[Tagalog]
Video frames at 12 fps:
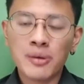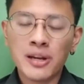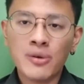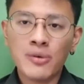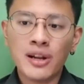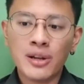
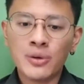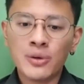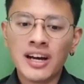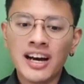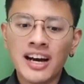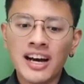pelikulan to
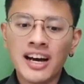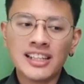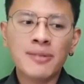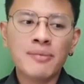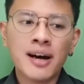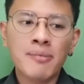ng
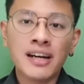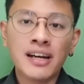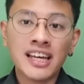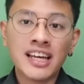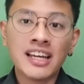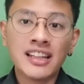ating mga
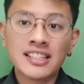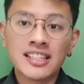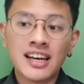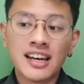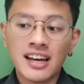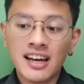pagtingin
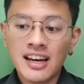sa